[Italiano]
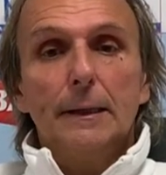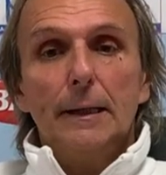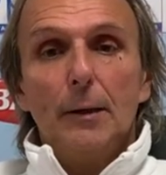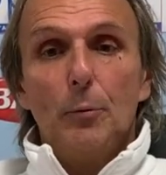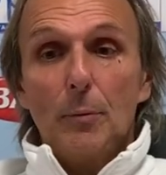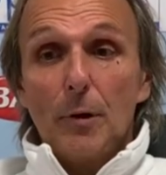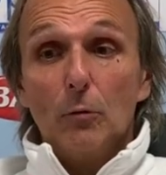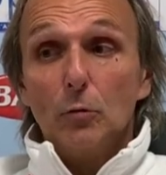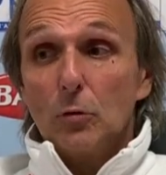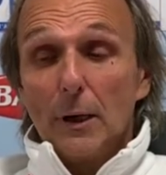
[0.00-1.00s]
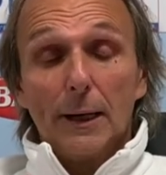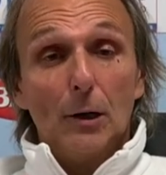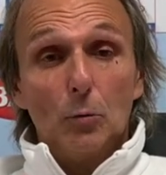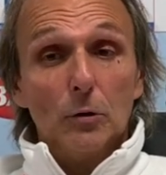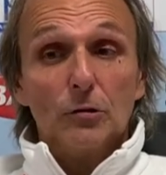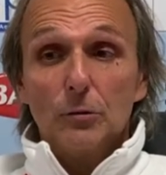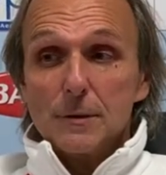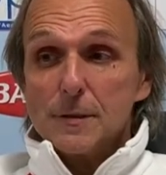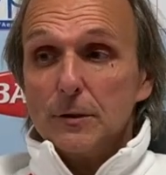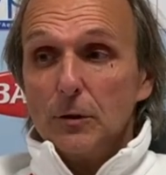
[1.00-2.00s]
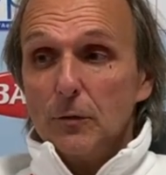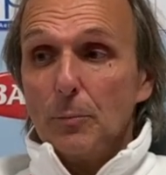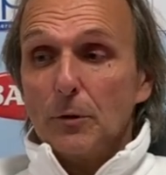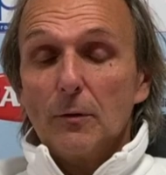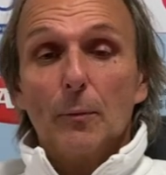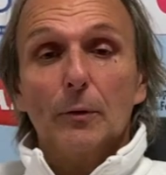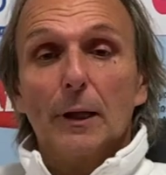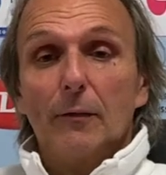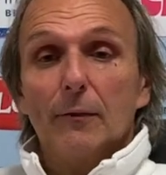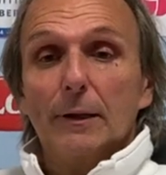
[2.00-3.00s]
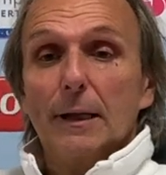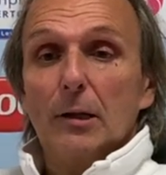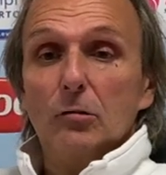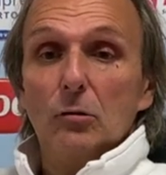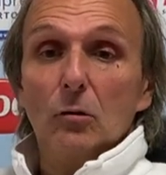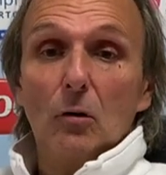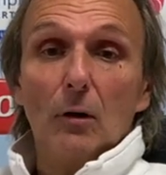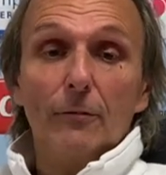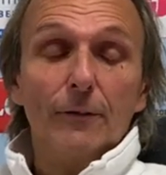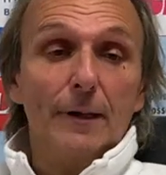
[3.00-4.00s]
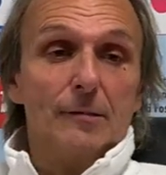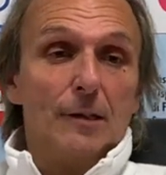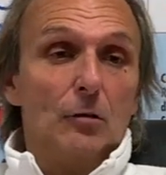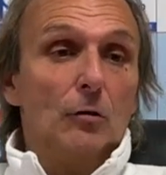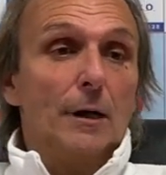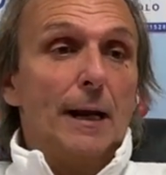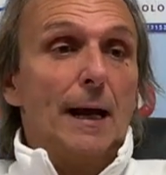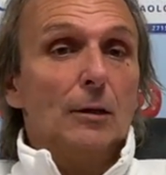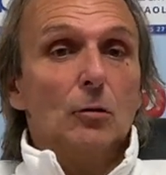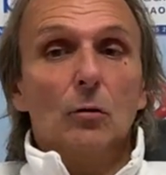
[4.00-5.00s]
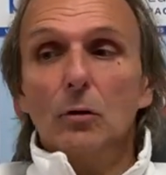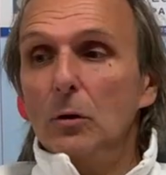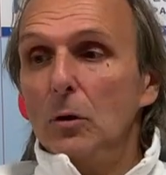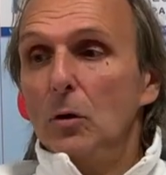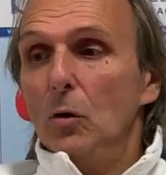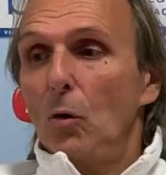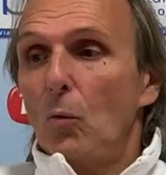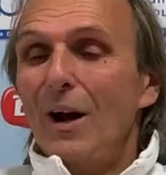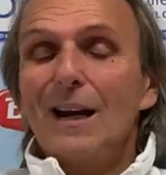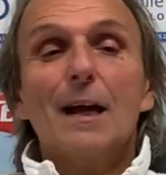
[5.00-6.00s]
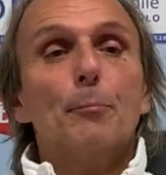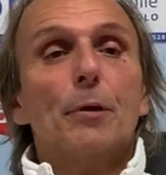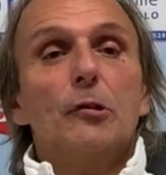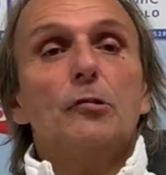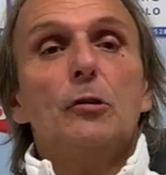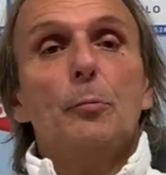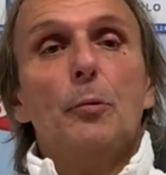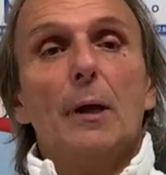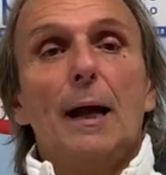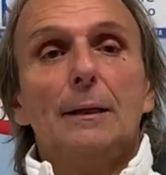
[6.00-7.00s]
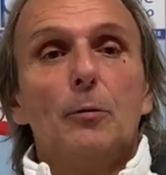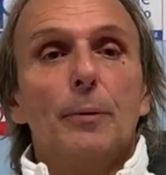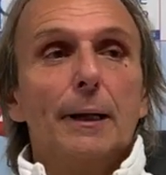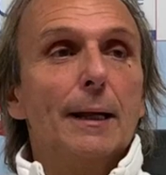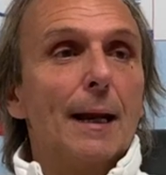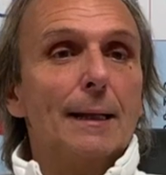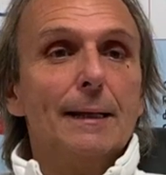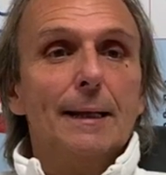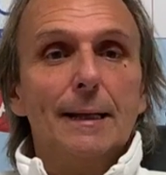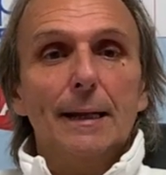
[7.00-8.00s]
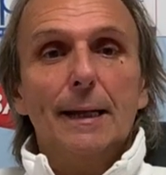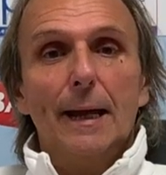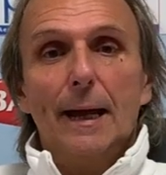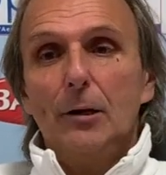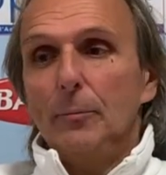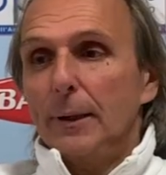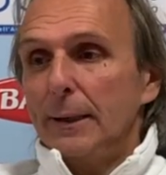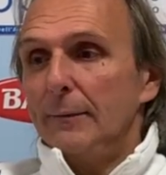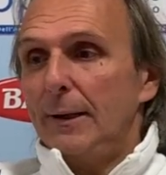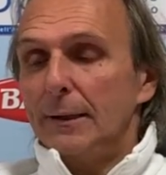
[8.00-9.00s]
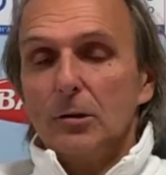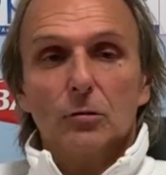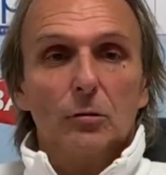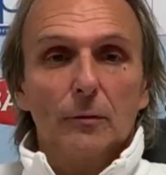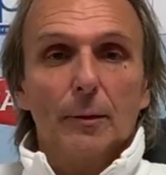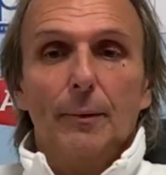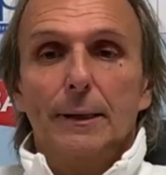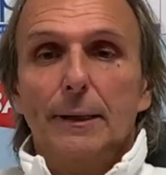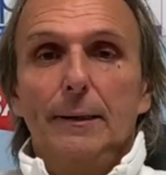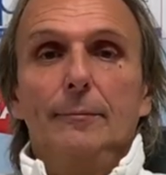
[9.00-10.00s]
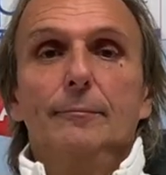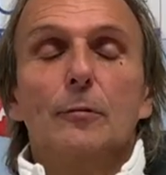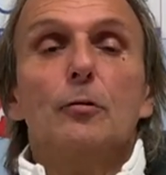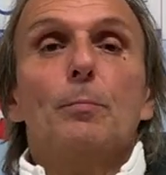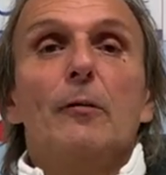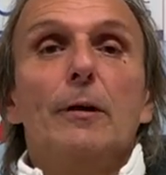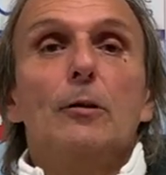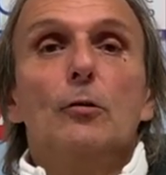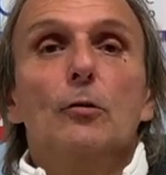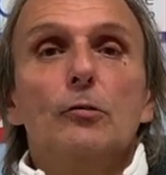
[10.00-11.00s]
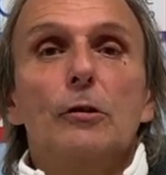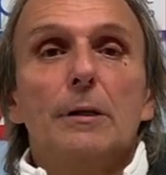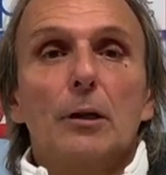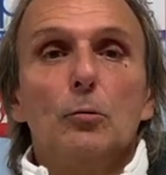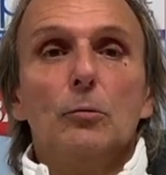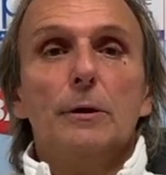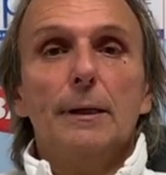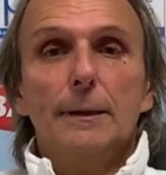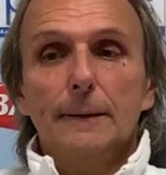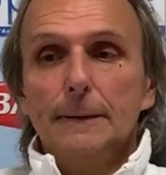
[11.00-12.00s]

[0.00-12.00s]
E poi abbiamo avuto anche alcune situazioni dove potevamo andare in vantaggio. Loro alla fine ci hanno creato qualche apprensione più che altro per i grandi chili che hanno, perché davanti sono veramente spaventosi tra tutti,